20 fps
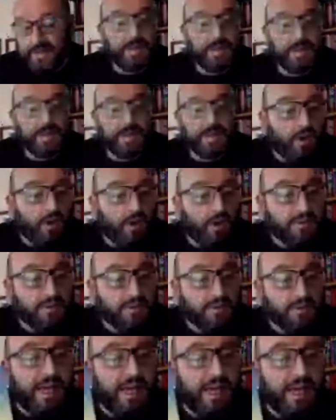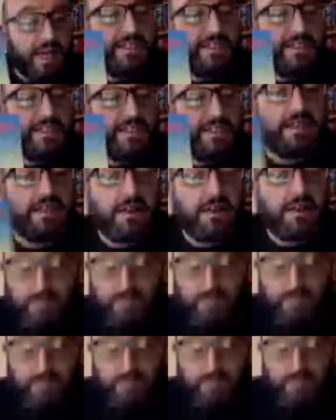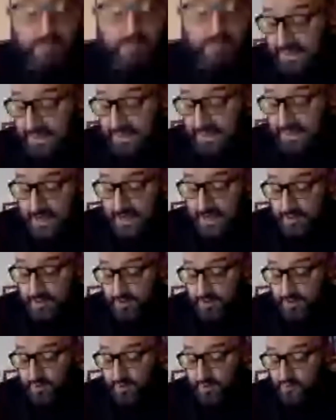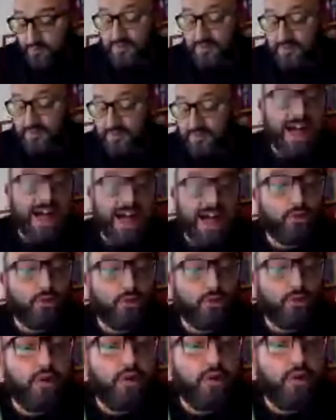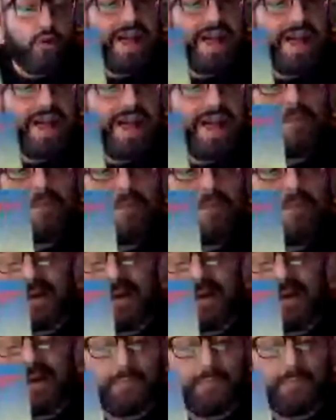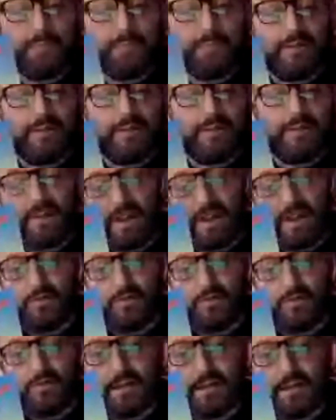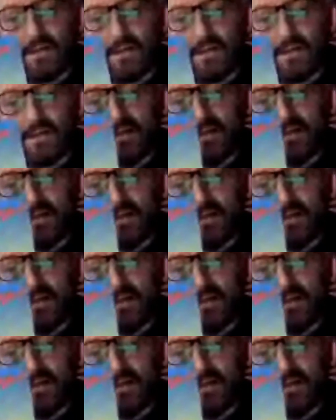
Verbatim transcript: Graham Morrison e di, eh, lo dico in italiano, Franco Calma Calma. Frank Quietly.